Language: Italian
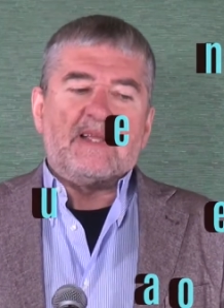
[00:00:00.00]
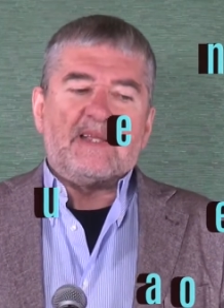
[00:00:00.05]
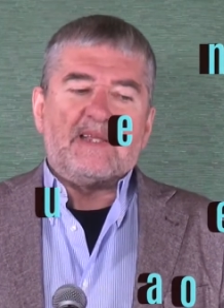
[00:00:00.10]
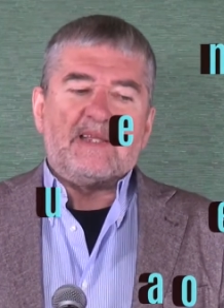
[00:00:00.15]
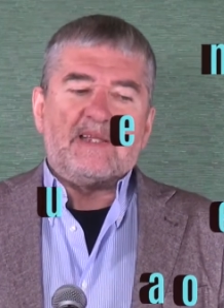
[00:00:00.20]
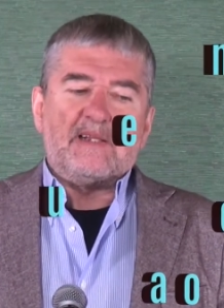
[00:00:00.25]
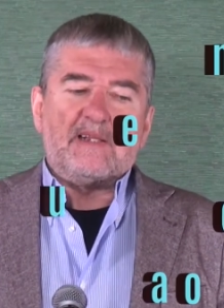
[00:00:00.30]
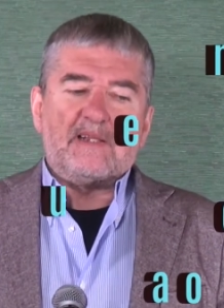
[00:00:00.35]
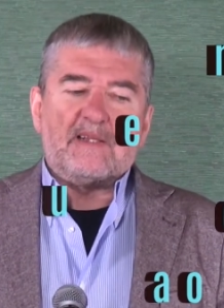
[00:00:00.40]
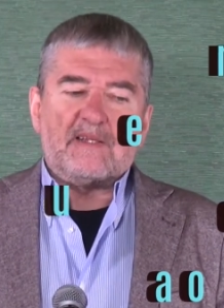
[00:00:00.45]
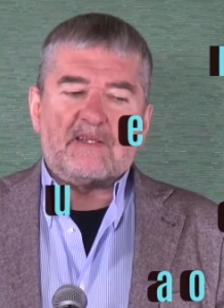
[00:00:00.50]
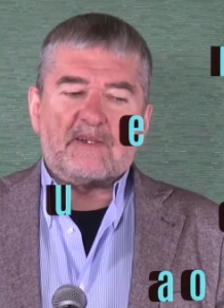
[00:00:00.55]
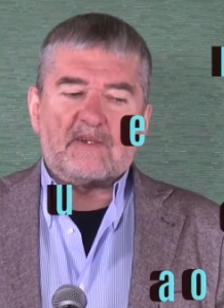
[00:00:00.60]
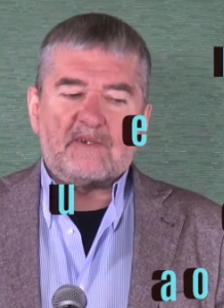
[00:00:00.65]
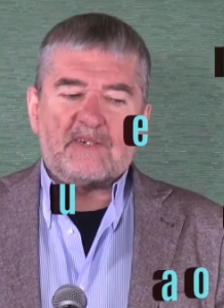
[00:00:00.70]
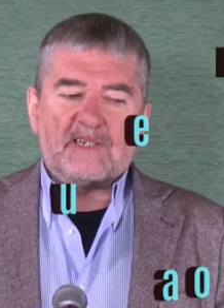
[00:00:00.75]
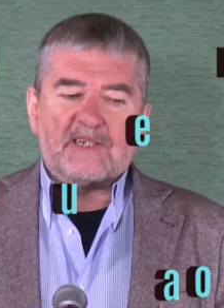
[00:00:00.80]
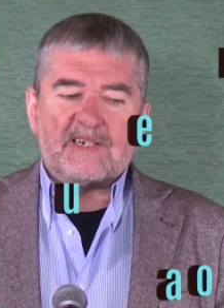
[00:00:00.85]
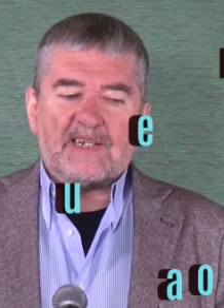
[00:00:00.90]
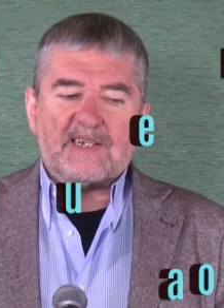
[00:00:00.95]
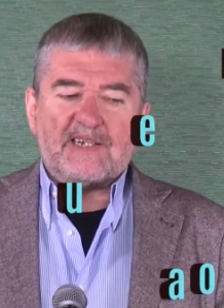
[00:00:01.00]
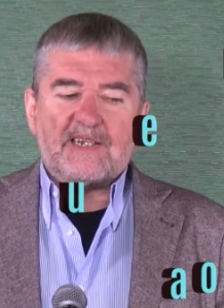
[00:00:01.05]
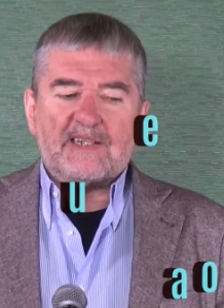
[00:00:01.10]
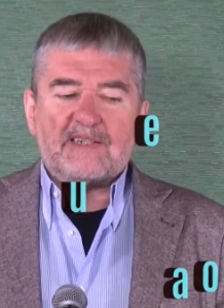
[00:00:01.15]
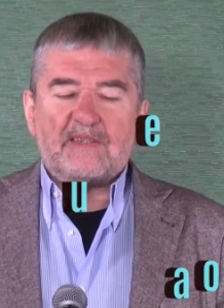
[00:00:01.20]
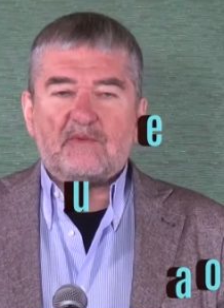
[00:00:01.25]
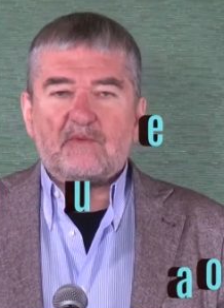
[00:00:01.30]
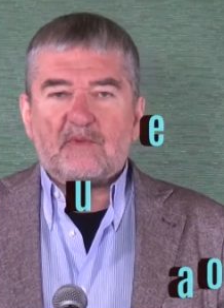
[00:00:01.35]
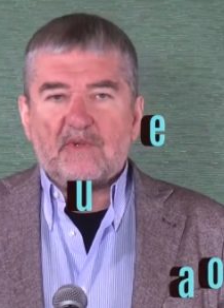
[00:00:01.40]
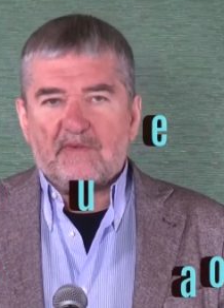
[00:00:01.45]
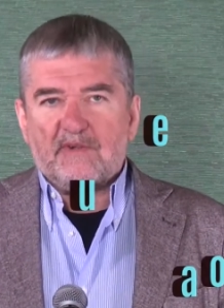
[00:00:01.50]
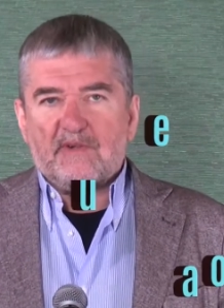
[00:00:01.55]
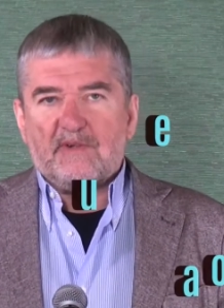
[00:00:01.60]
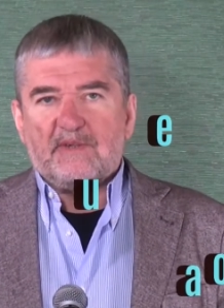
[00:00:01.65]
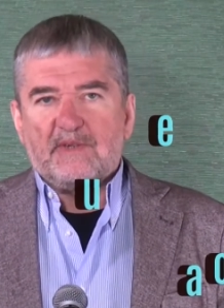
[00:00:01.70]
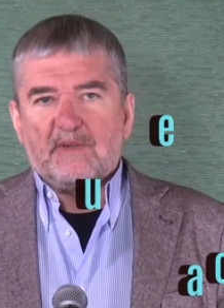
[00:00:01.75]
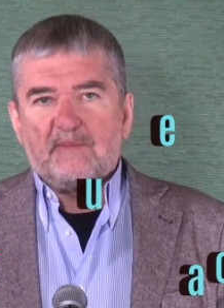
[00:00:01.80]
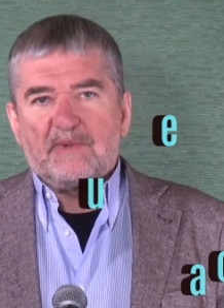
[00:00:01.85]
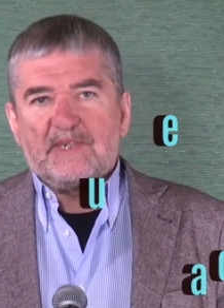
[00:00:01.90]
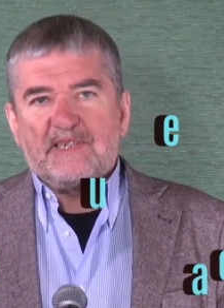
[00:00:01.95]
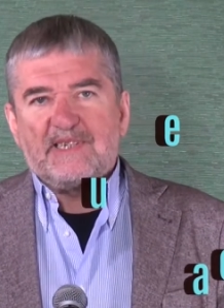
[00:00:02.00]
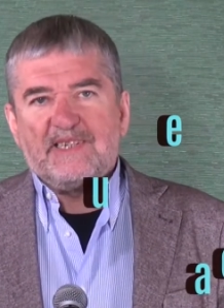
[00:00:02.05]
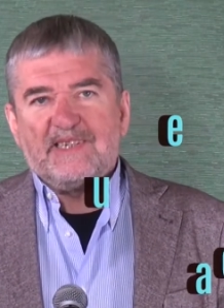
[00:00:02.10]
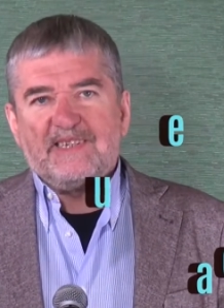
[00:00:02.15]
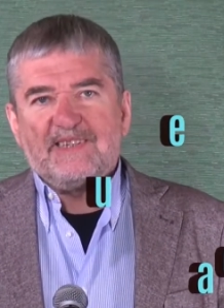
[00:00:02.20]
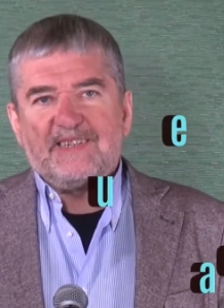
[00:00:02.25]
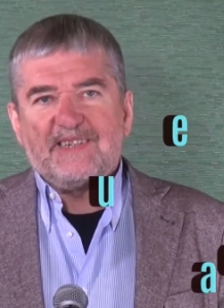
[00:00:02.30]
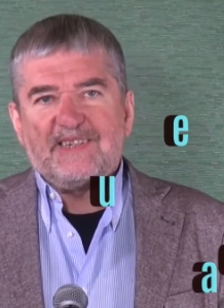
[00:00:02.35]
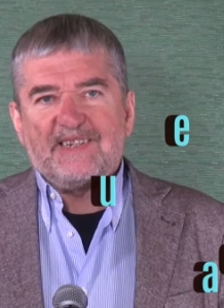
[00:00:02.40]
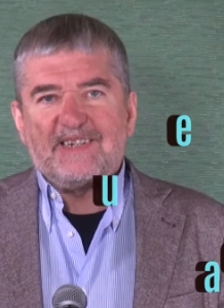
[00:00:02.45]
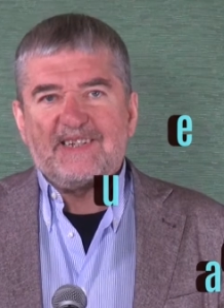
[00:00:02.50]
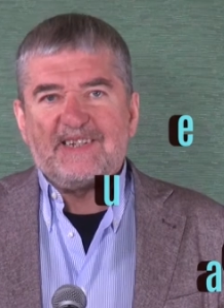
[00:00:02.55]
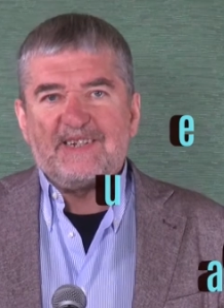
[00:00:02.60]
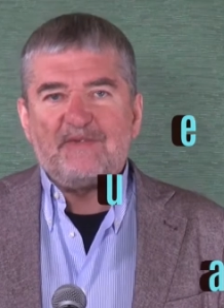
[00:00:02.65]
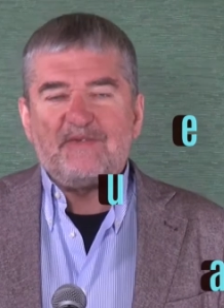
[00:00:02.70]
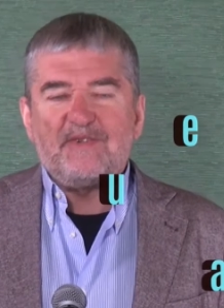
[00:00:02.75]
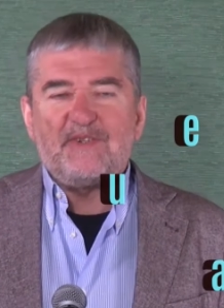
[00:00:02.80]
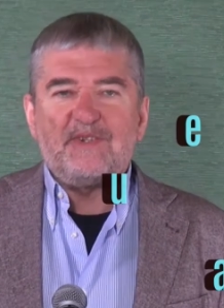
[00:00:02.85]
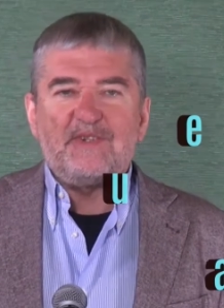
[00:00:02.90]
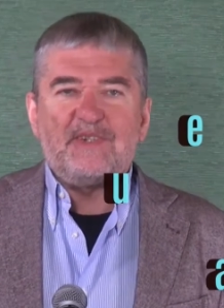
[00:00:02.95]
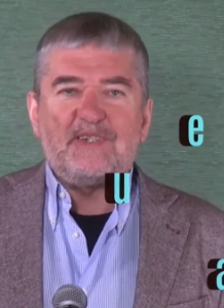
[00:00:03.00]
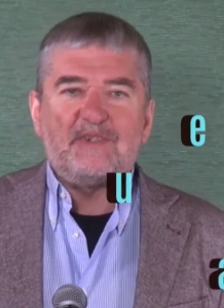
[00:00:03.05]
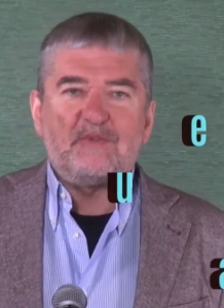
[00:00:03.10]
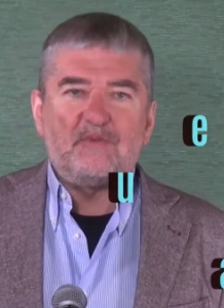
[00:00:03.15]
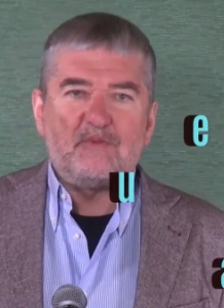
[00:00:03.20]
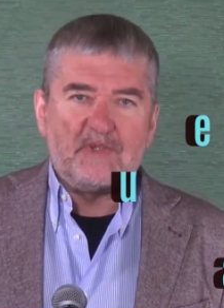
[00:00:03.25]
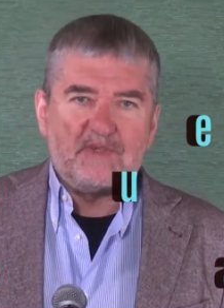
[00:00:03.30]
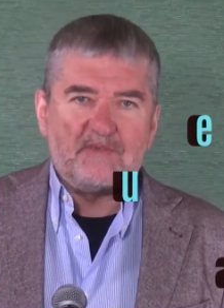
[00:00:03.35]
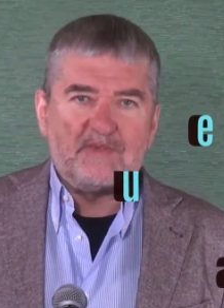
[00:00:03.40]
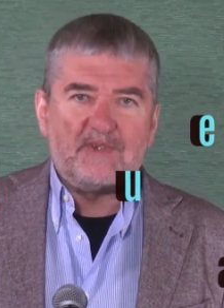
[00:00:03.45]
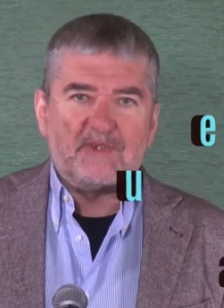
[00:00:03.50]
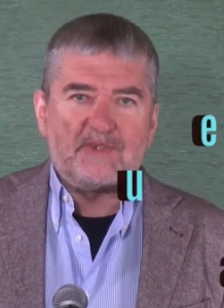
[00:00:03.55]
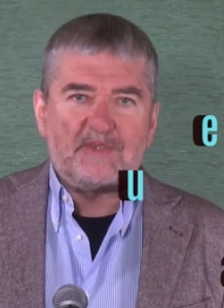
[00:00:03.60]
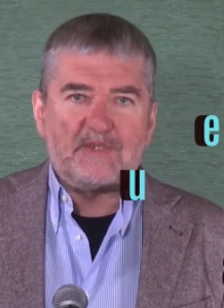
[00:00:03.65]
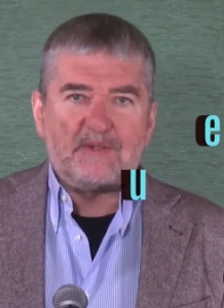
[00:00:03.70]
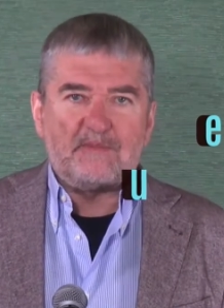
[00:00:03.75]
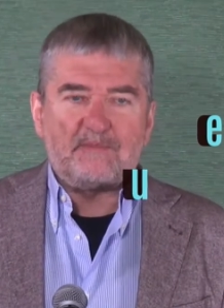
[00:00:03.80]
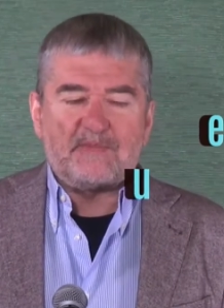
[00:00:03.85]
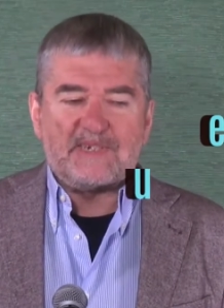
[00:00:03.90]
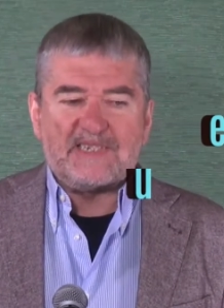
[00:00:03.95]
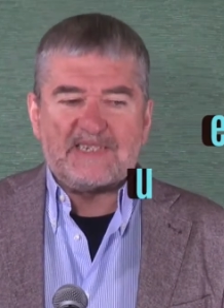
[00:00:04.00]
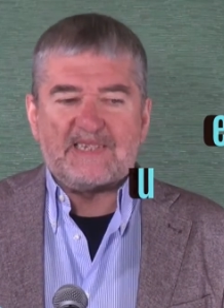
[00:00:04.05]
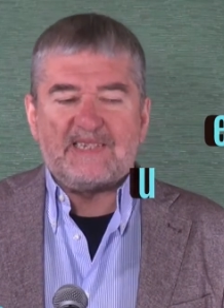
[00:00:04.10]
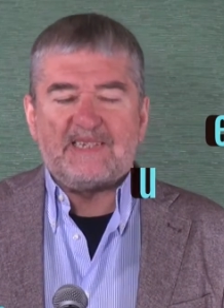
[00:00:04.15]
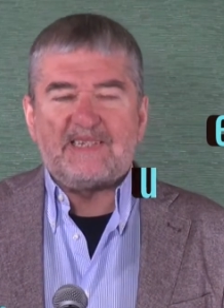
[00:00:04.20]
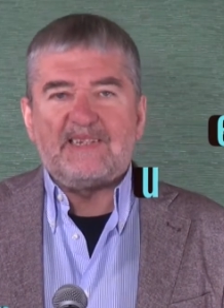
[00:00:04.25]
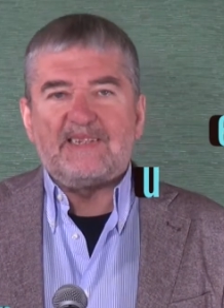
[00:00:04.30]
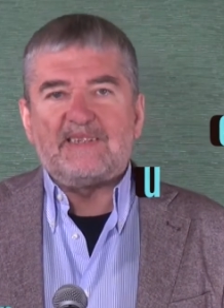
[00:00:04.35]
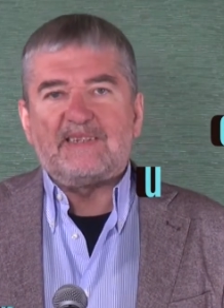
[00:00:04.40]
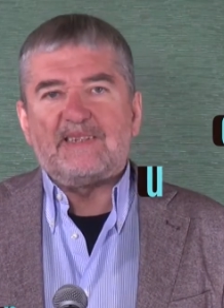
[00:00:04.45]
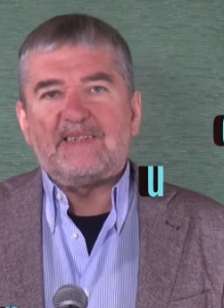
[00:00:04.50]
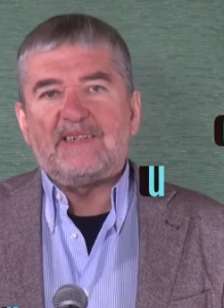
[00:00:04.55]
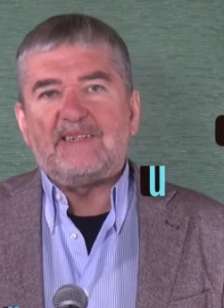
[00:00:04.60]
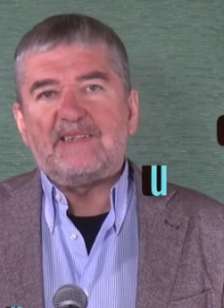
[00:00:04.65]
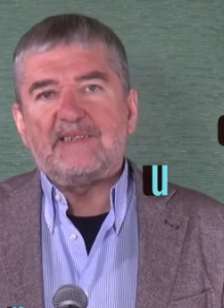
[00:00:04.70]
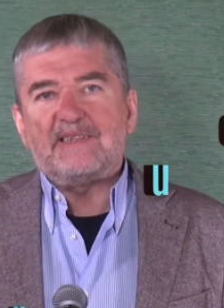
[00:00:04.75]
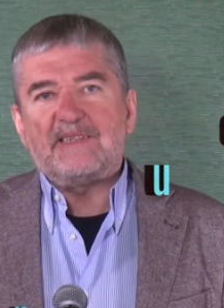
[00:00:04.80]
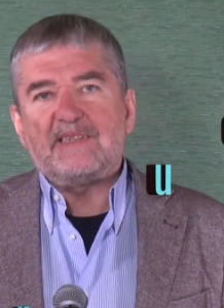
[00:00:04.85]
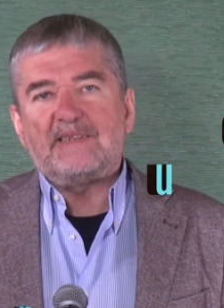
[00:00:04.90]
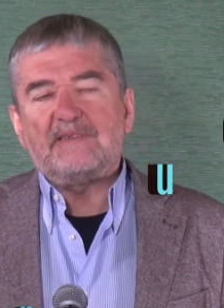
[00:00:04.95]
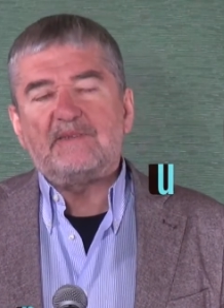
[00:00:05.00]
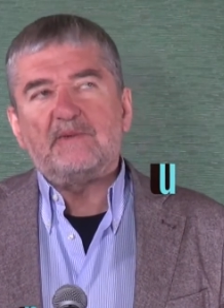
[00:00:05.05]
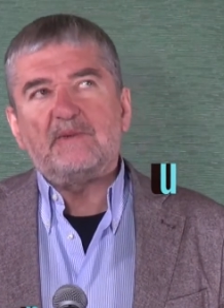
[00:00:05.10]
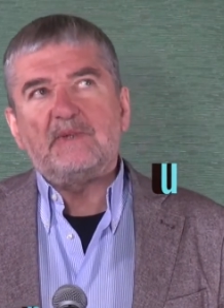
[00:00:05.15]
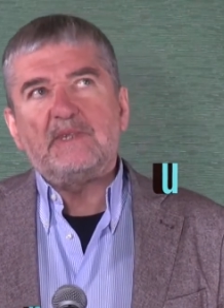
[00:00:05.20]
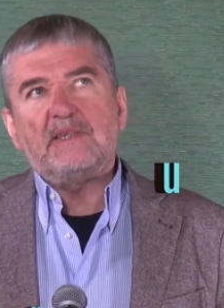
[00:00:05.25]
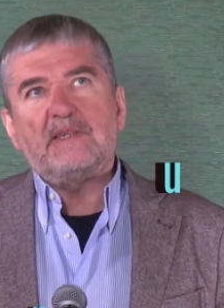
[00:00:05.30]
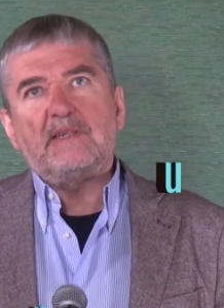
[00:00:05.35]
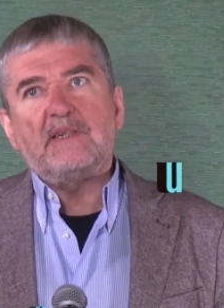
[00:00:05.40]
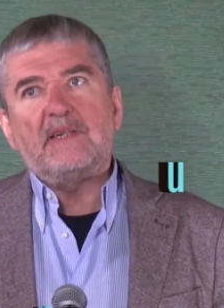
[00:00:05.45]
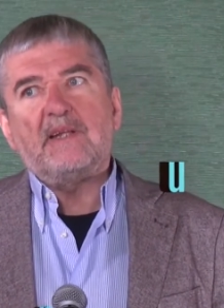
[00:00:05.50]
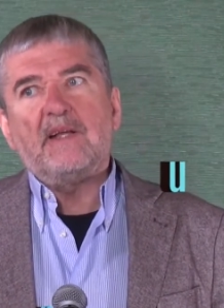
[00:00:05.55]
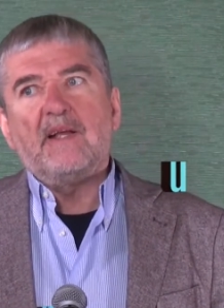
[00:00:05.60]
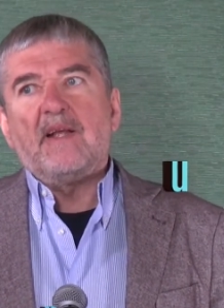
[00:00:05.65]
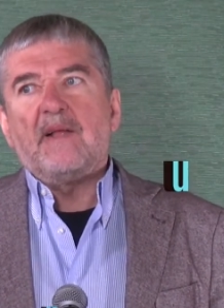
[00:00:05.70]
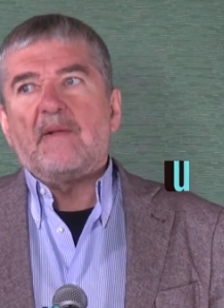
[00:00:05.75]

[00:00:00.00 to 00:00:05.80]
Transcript: Il Ronald Reagan, due volte presidente della California, due volte presidente degli Stati Uniti,